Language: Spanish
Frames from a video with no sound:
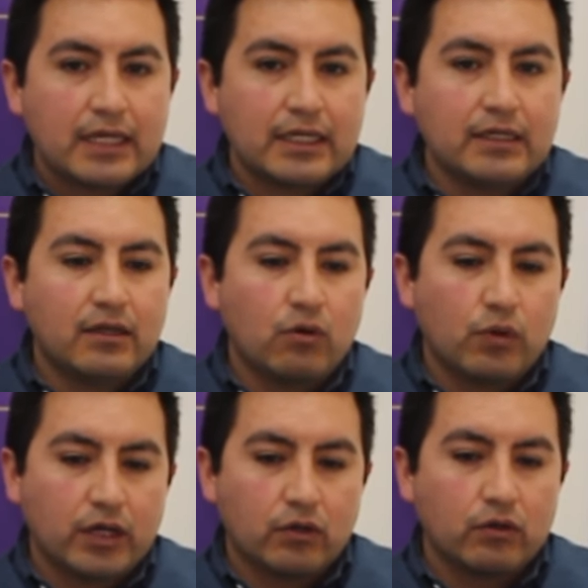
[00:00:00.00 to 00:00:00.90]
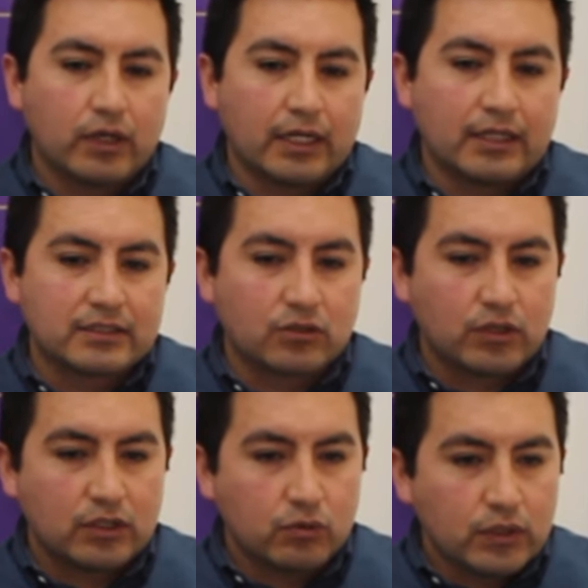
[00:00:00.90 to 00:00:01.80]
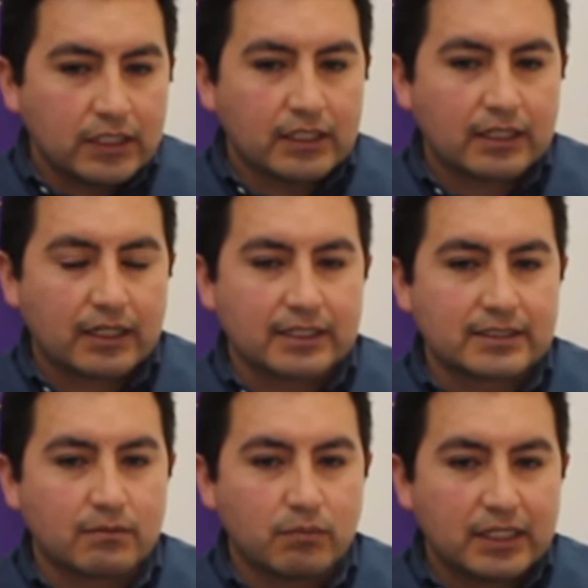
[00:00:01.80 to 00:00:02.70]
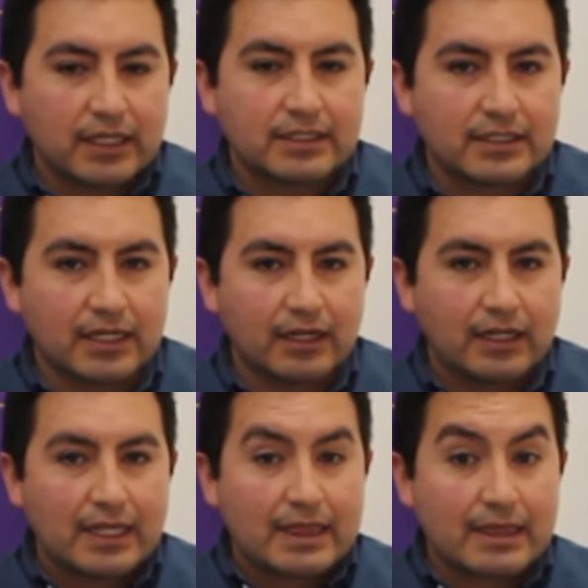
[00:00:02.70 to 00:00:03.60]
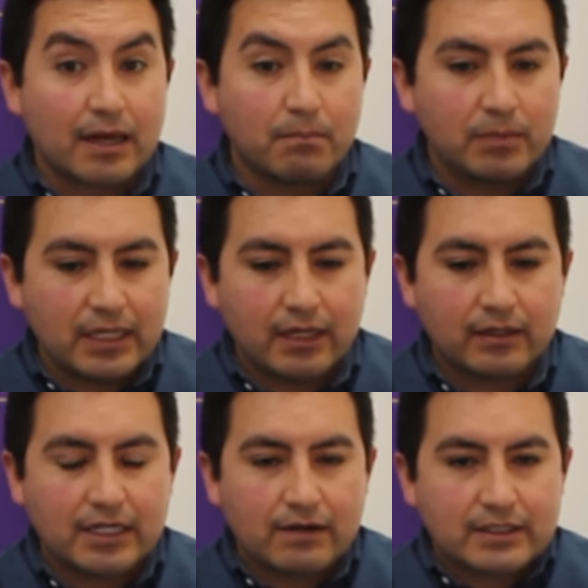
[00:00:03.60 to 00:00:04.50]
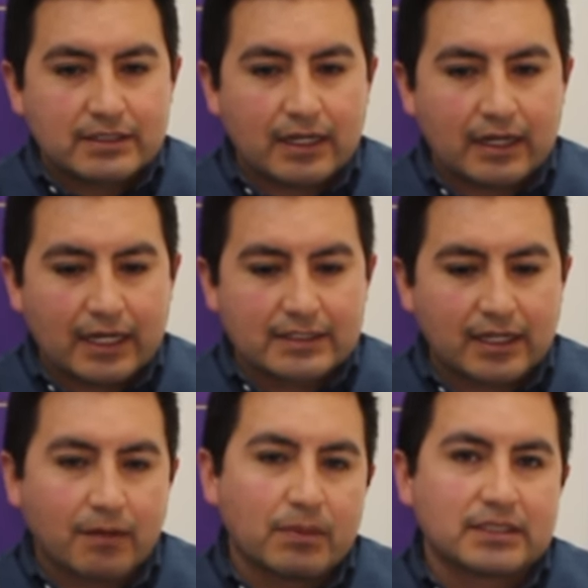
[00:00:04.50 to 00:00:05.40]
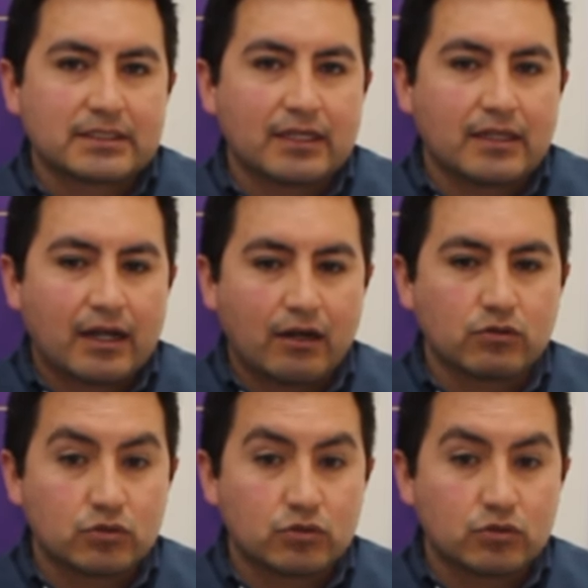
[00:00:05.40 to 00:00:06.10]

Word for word: Y luego el story doing que se invita a hacer también lleva esa, a esa capacidad de darle al